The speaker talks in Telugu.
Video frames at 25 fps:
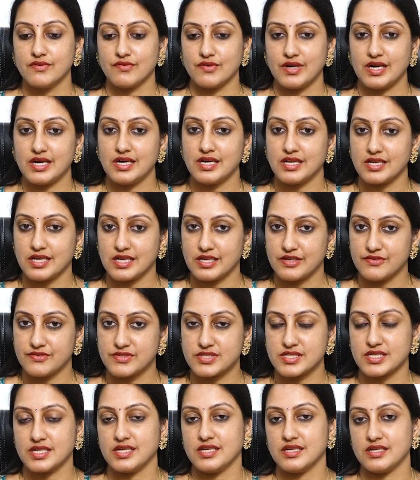వాళ్ళ లైఫ్
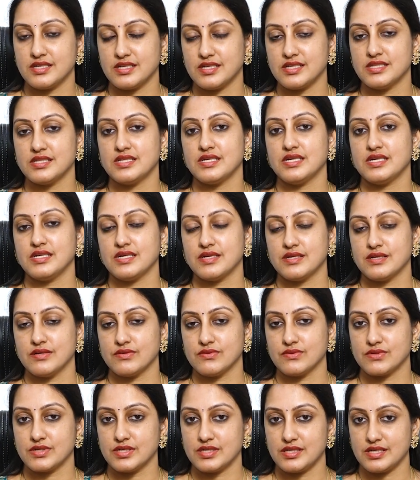స్టైల్ అనేది
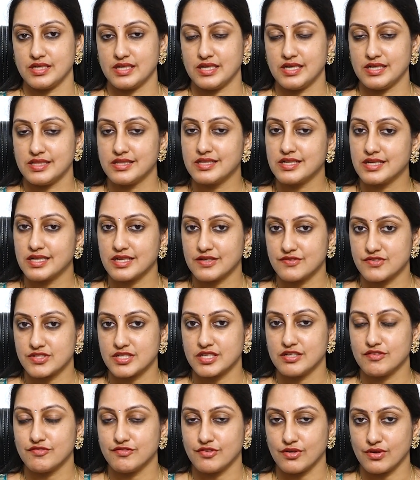ఒకటి హెల్దీ లైఫ్
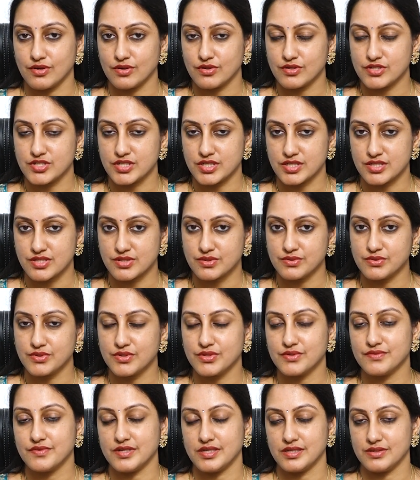స్టైల్ ఫాలో
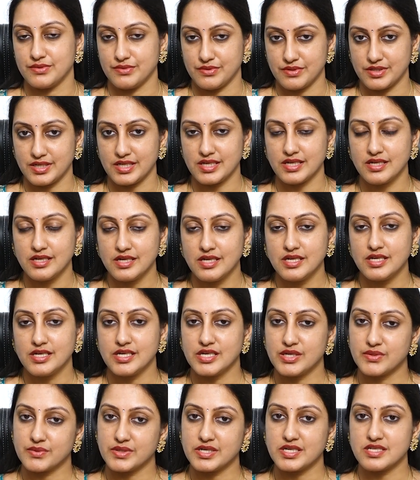చేసుకుంటూ వాళ్ళు ఉంటే
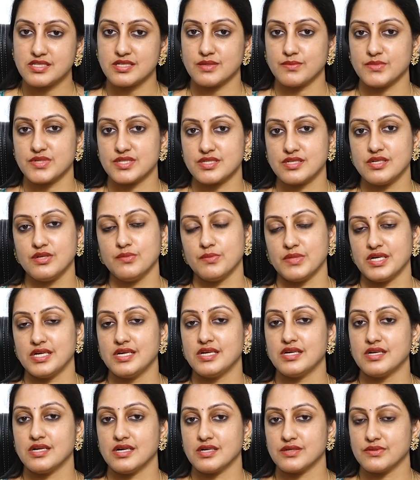ఇటువంటి సమస్యలు
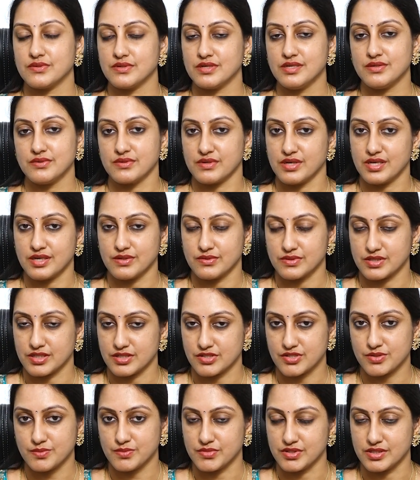మళ్ళీ రాకుండా ఉండే
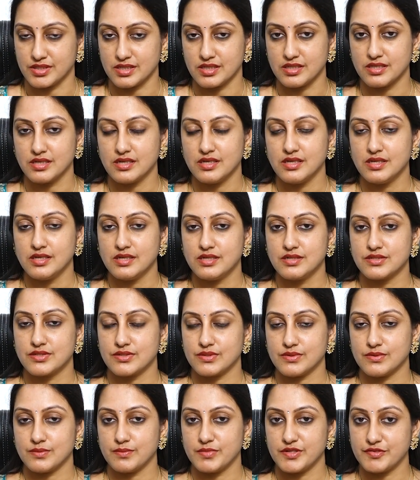అవకాశం ఉంది సో
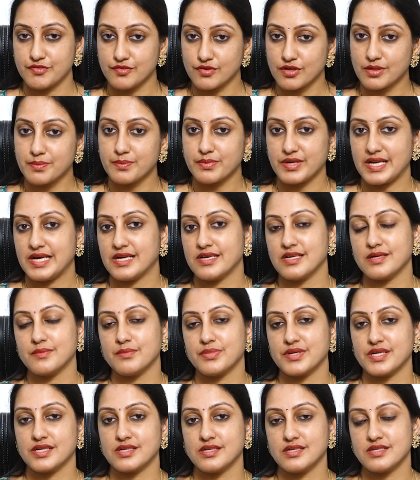బిఫోర్ ప్లానింగ్
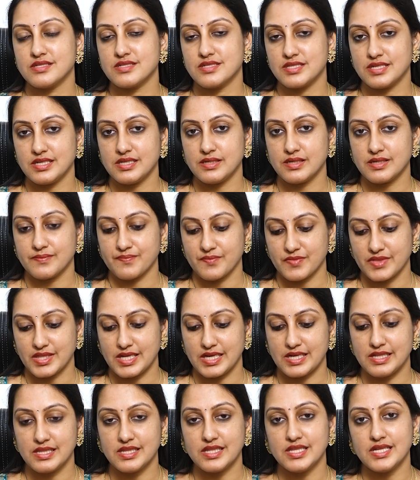ప్రెగ్నెన్సీ
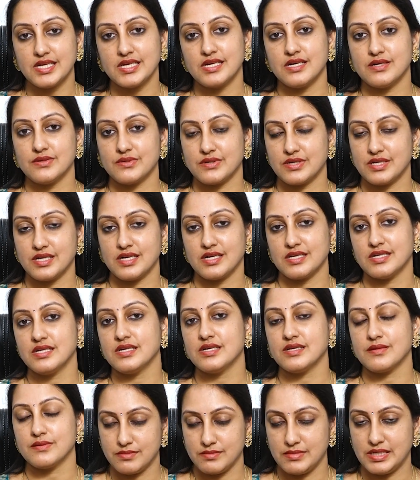హెల్దీగా ఉండాలి
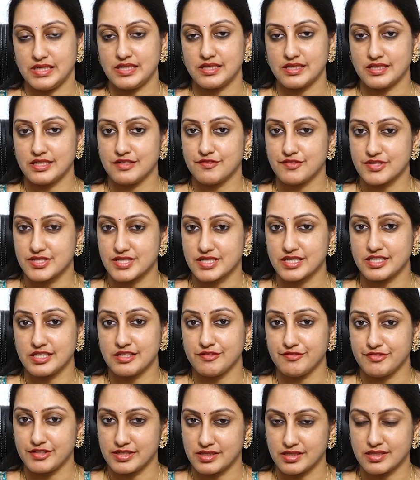మెంటలీ ఫిజికలీ
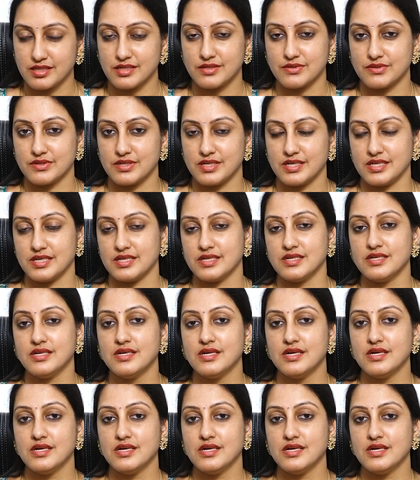ఫిట్గా ఉండాలి